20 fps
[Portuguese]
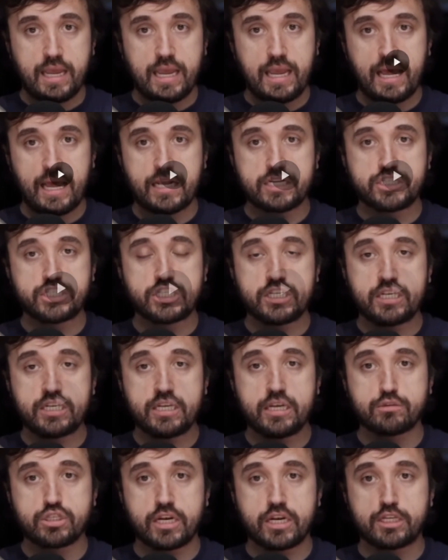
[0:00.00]
Ela
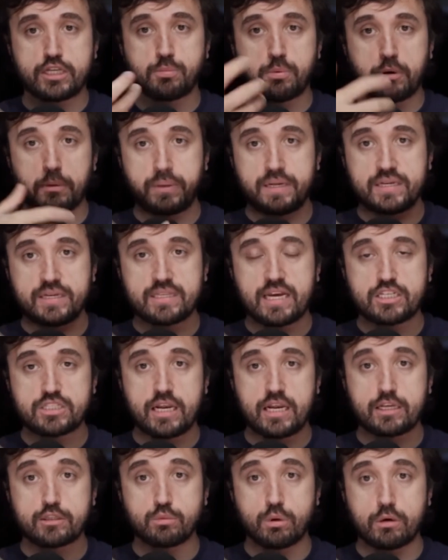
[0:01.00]
tinha o direito de propriedade
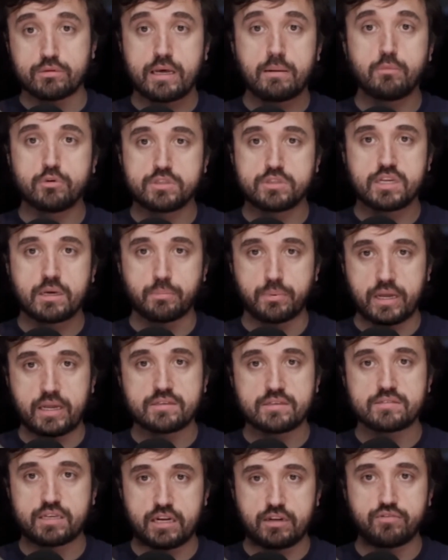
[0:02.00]
intelectual da música, porque ela
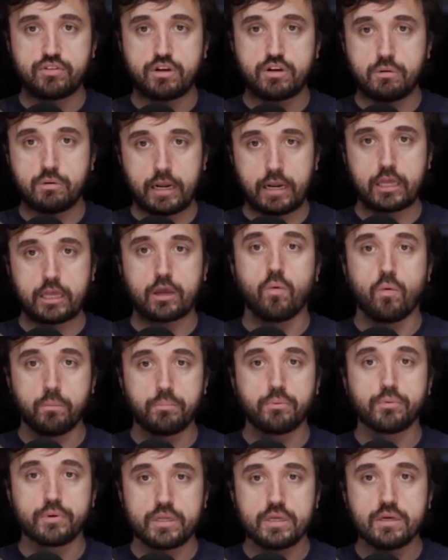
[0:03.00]
escreveu, ela que
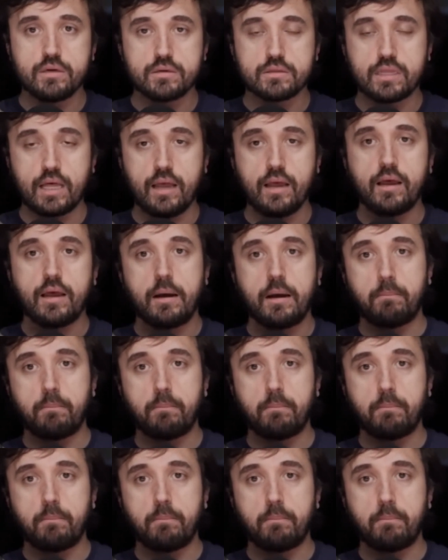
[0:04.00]
compunha, né?